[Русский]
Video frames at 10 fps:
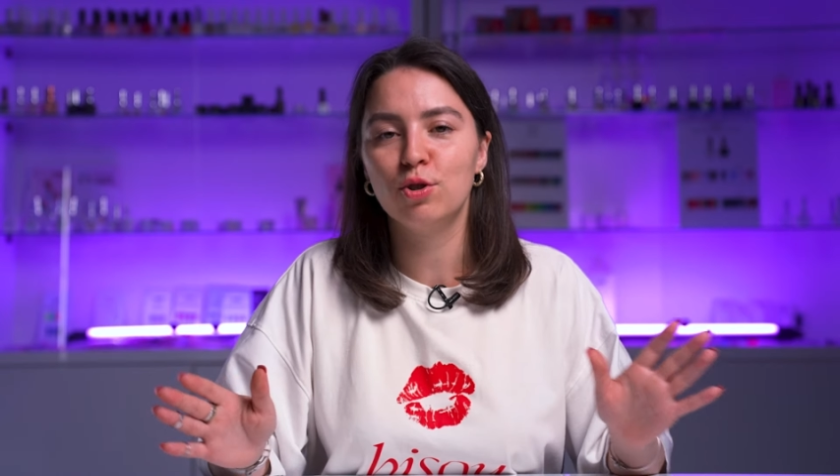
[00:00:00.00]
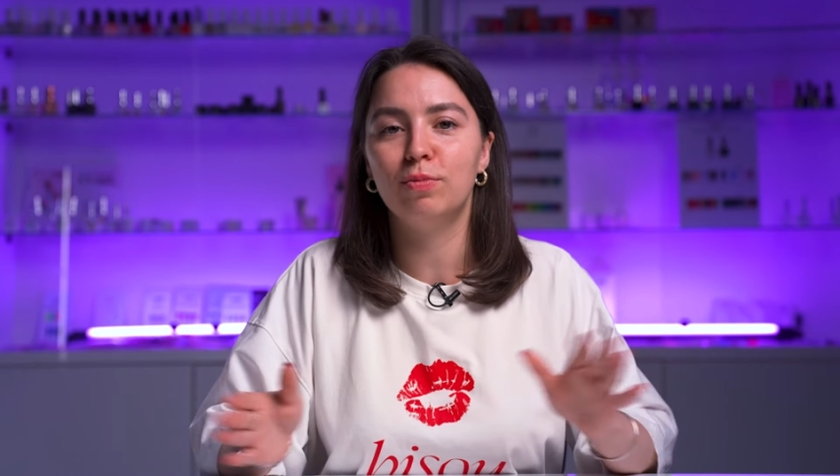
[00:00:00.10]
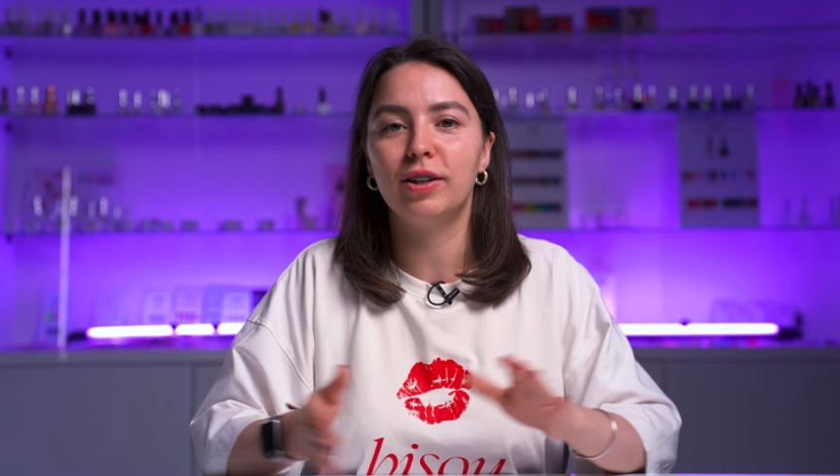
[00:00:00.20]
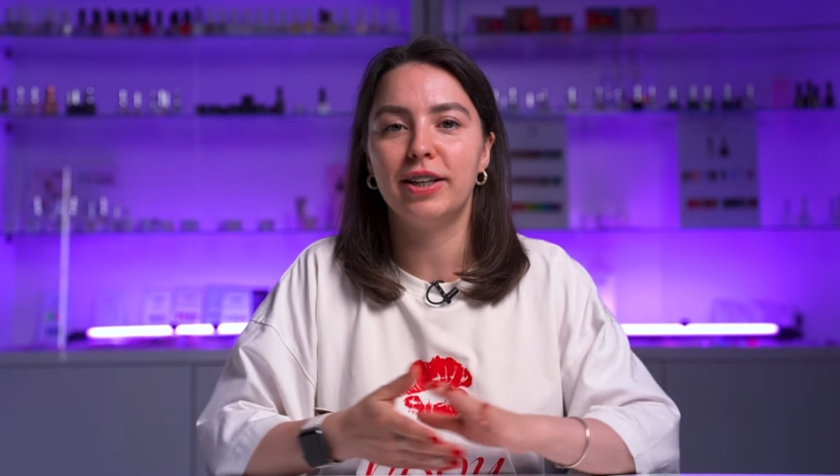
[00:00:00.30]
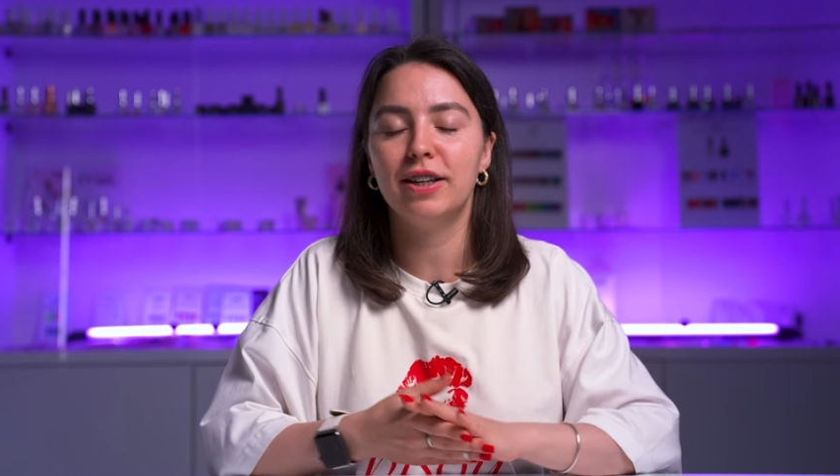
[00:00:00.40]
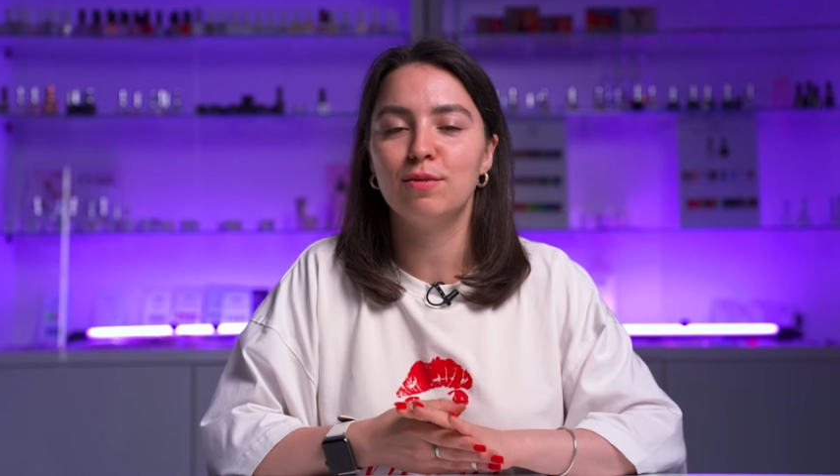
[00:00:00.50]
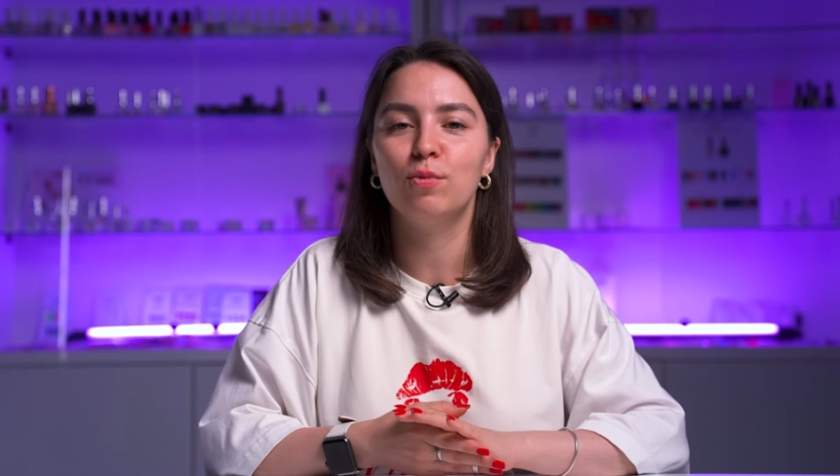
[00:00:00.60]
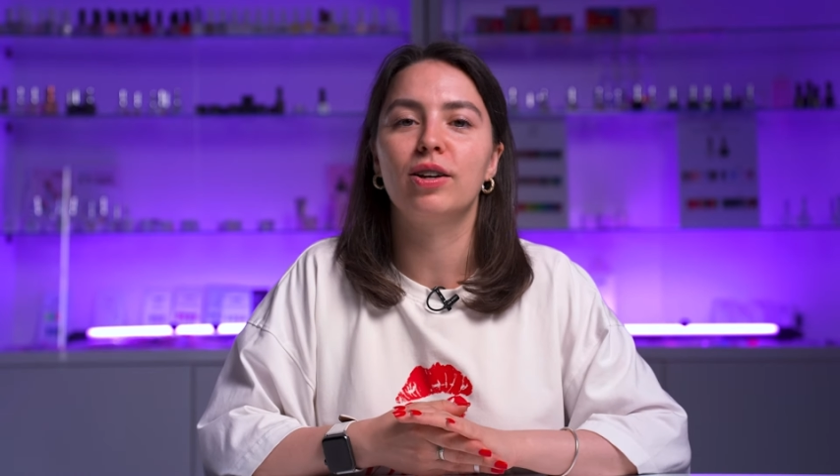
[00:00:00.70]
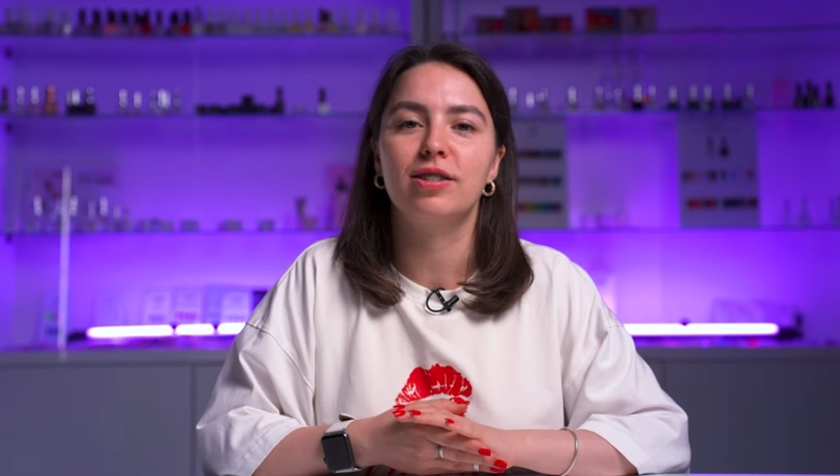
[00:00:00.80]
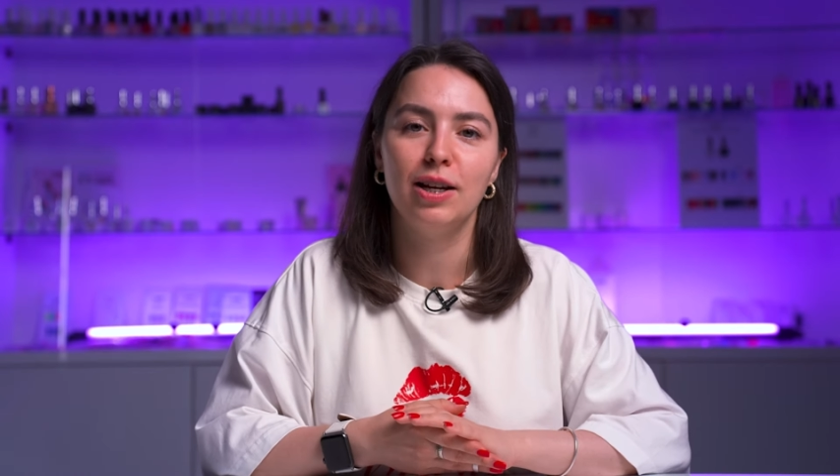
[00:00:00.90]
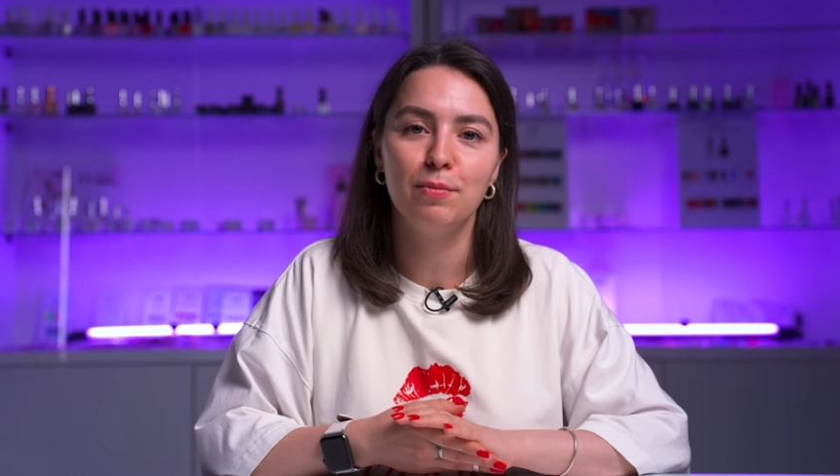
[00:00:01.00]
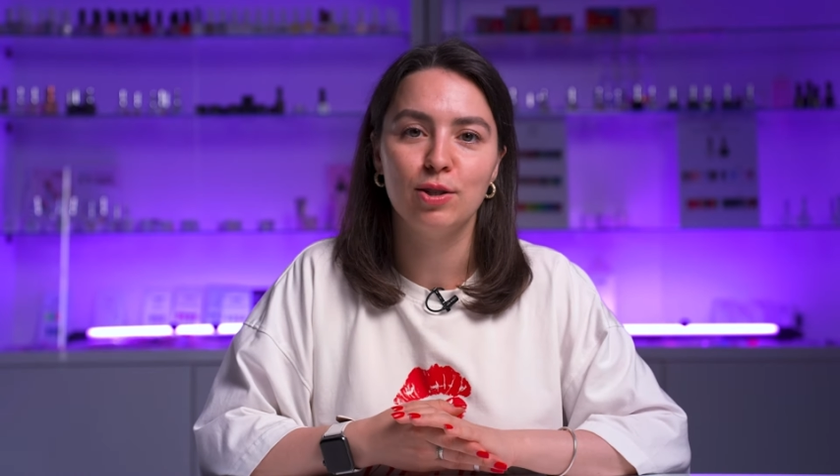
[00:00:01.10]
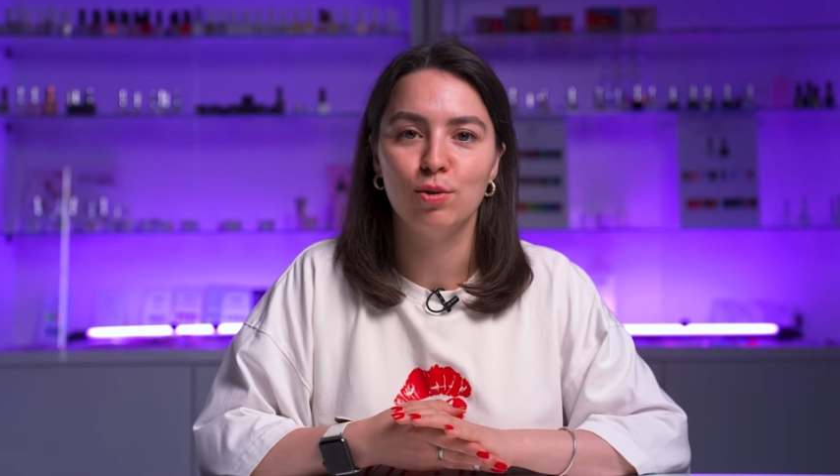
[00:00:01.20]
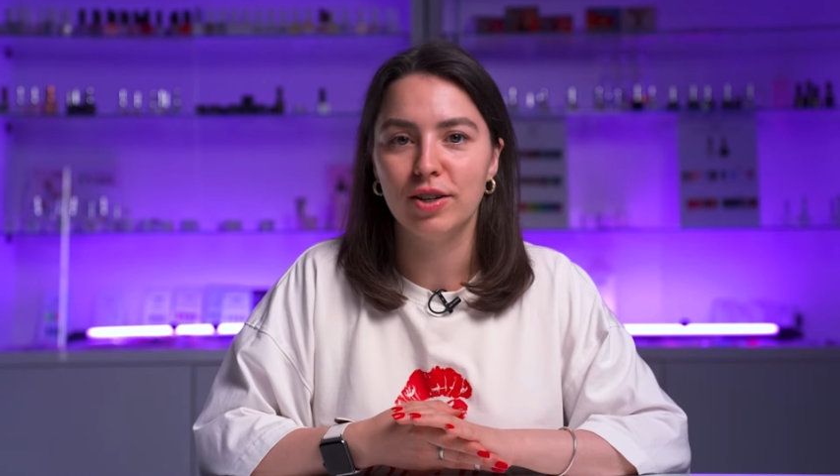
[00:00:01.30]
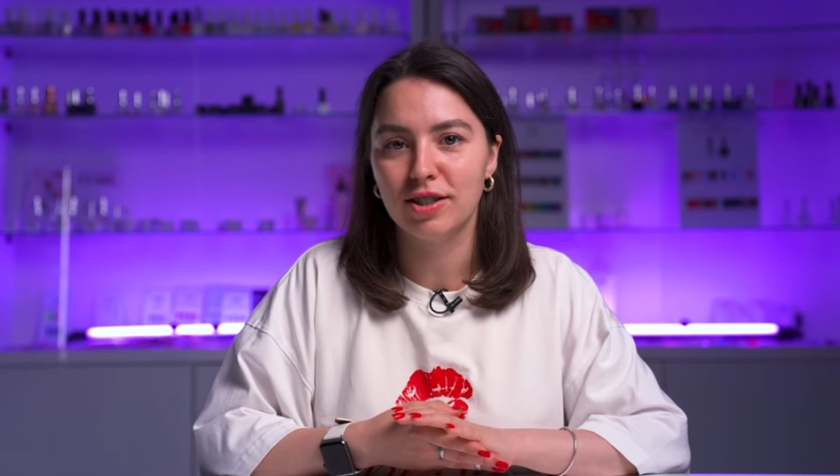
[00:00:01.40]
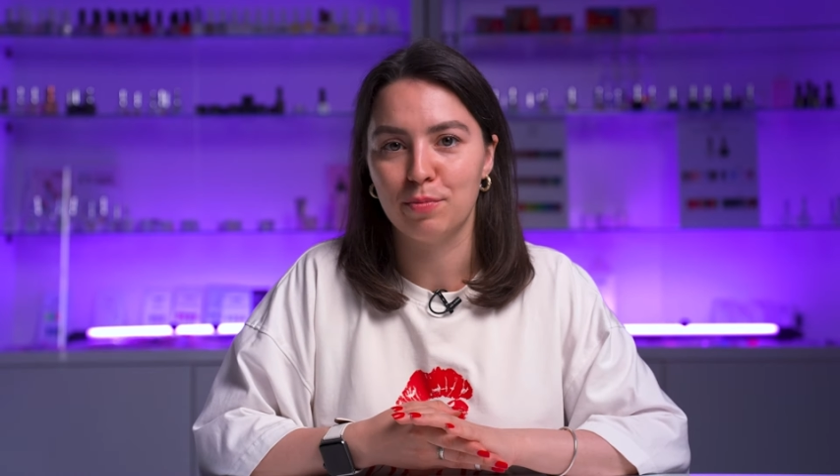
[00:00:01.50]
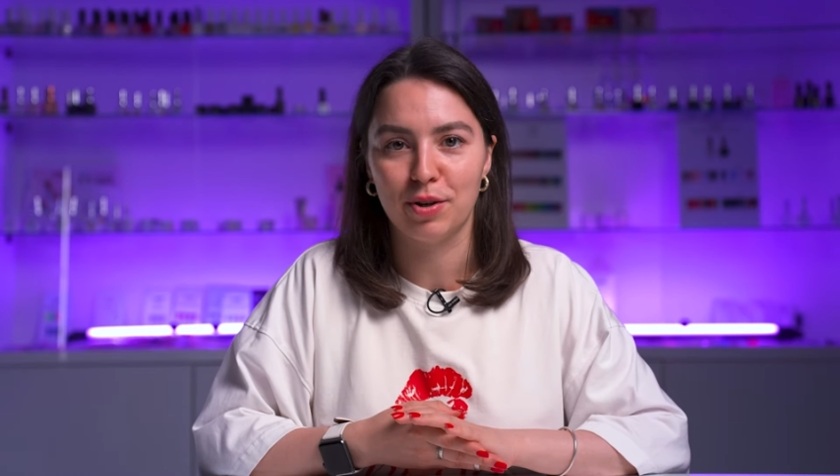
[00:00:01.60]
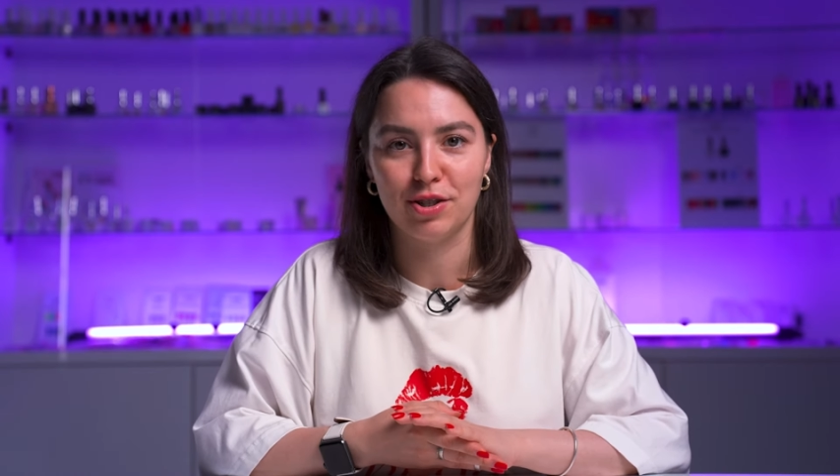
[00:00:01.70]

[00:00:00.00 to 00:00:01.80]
чтобы клиент смог расслабиться у вас на